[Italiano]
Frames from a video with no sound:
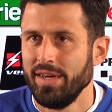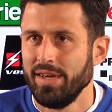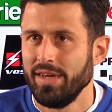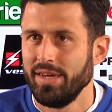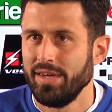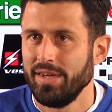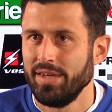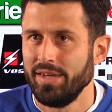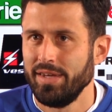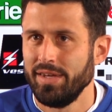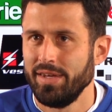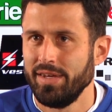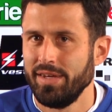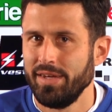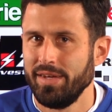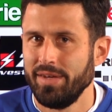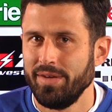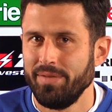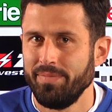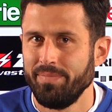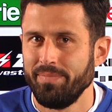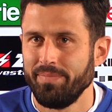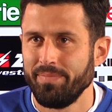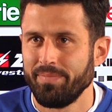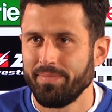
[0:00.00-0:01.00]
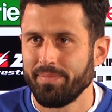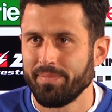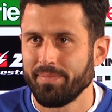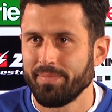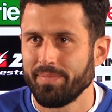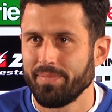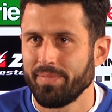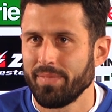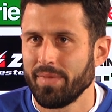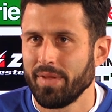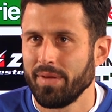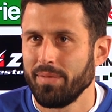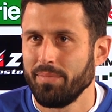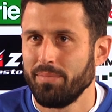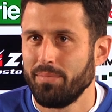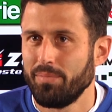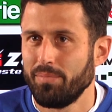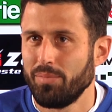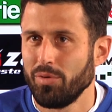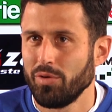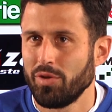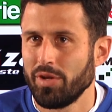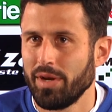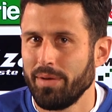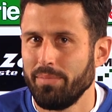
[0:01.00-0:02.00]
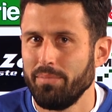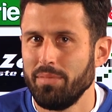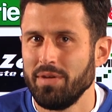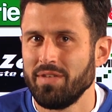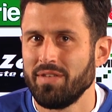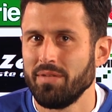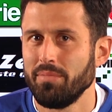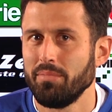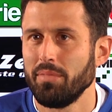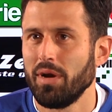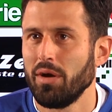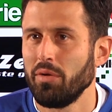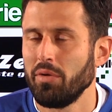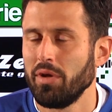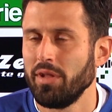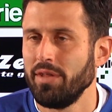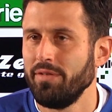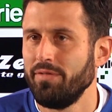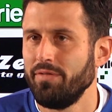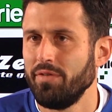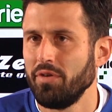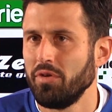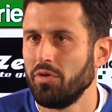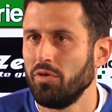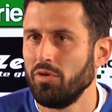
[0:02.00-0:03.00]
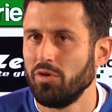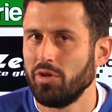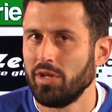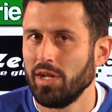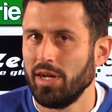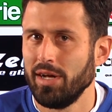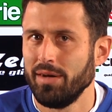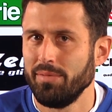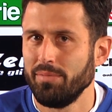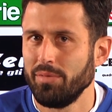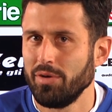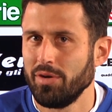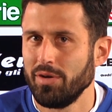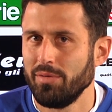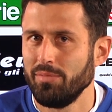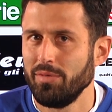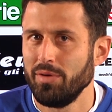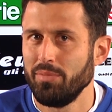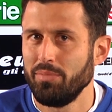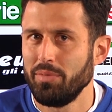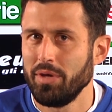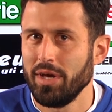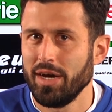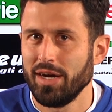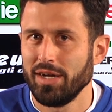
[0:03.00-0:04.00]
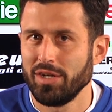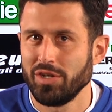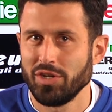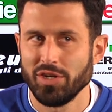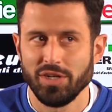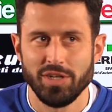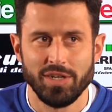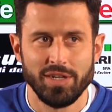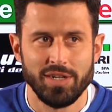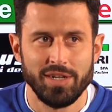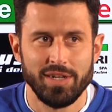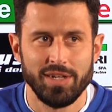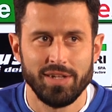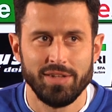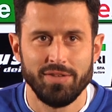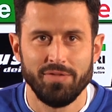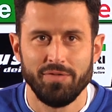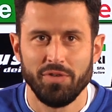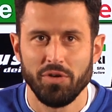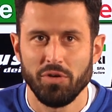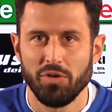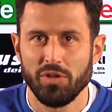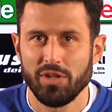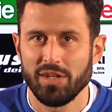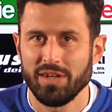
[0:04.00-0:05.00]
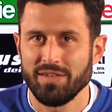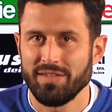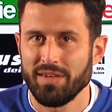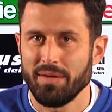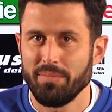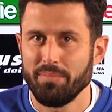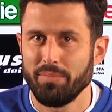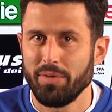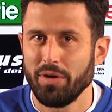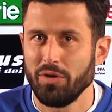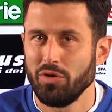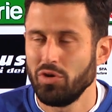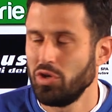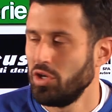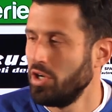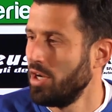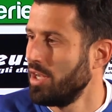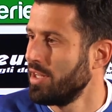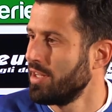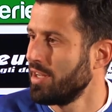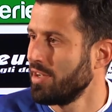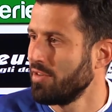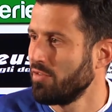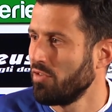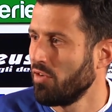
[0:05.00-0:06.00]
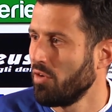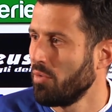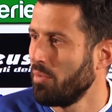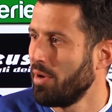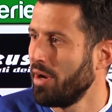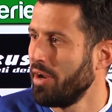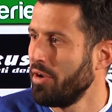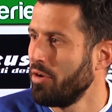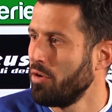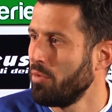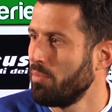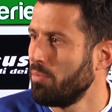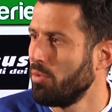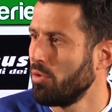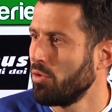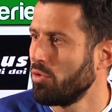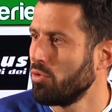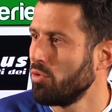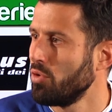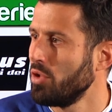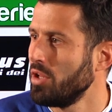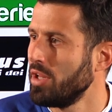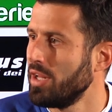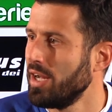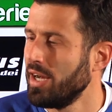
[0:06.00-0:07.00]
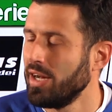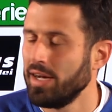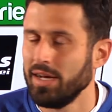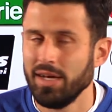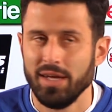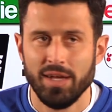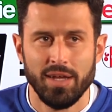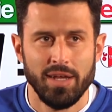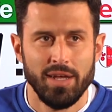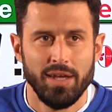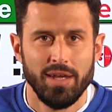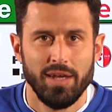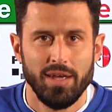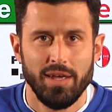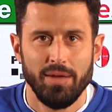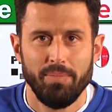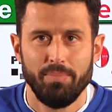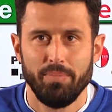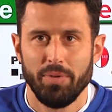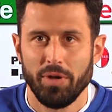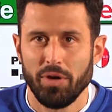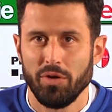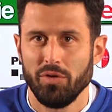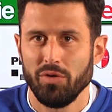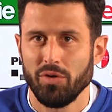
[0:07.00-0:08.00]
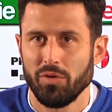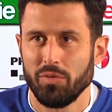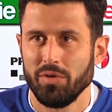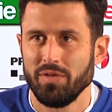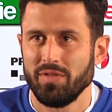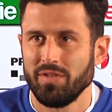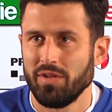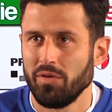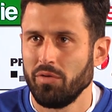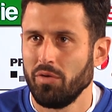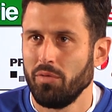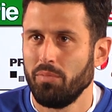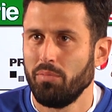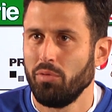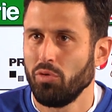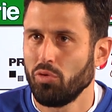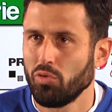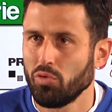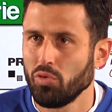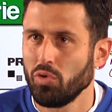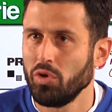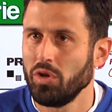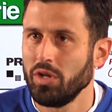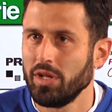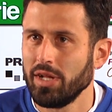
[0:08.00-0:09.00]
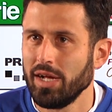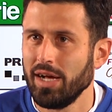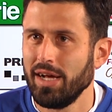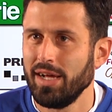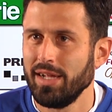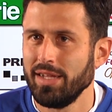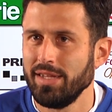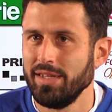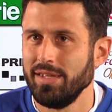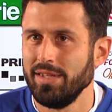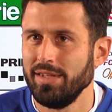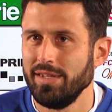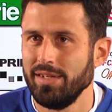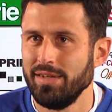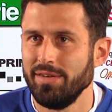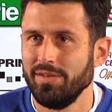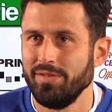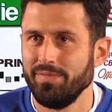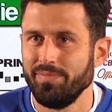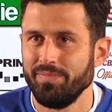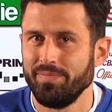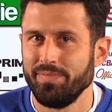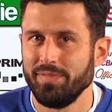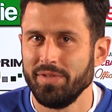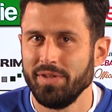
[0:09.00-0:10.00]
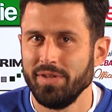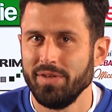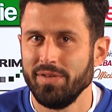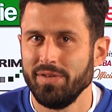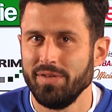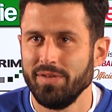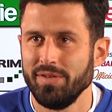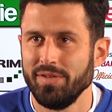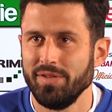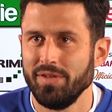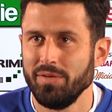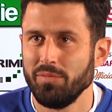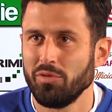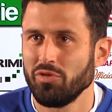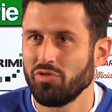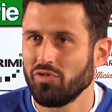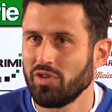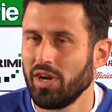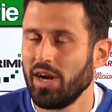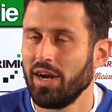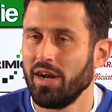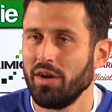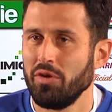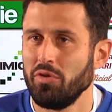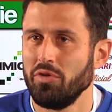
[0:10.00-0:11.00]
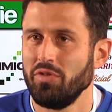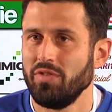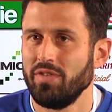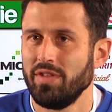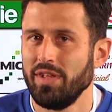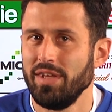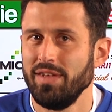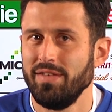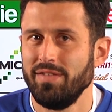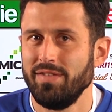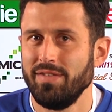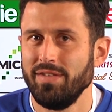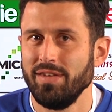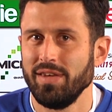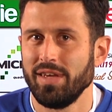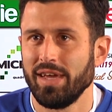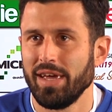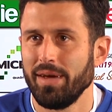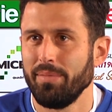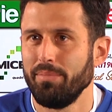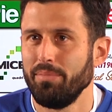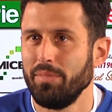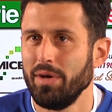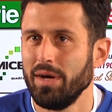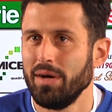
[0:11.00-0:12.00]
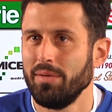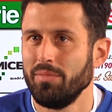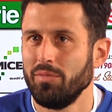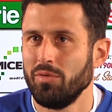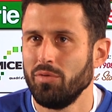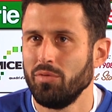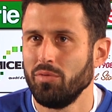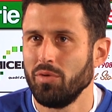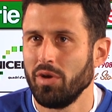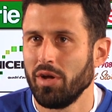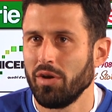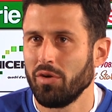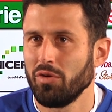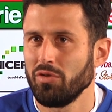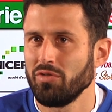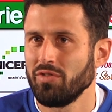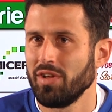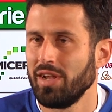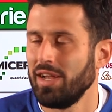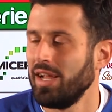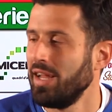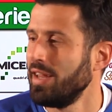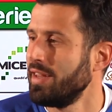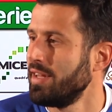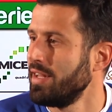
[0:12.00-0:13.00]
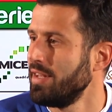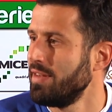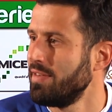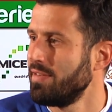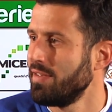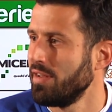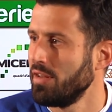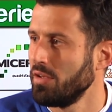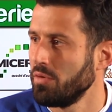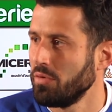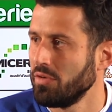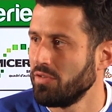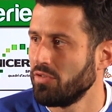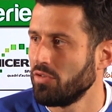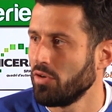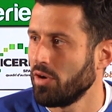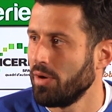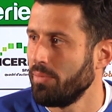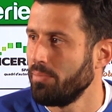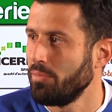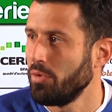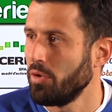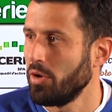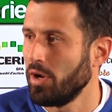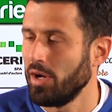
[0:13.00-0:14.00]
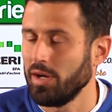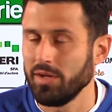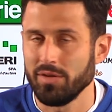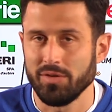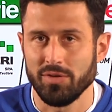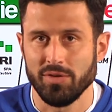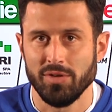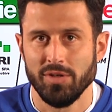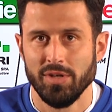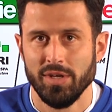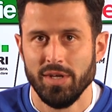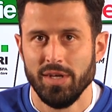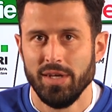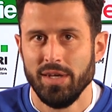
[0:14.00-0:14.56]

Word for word: E, ehm, potrebbe sembrare una difficoltà, però a me piace la difficoltà sempre riuscire a trasformarla in opportunità e per noi questa è un'opportunità di, di, di dimostrare a noi stessi che abbiamo una rosa all'altezza di questo campionato.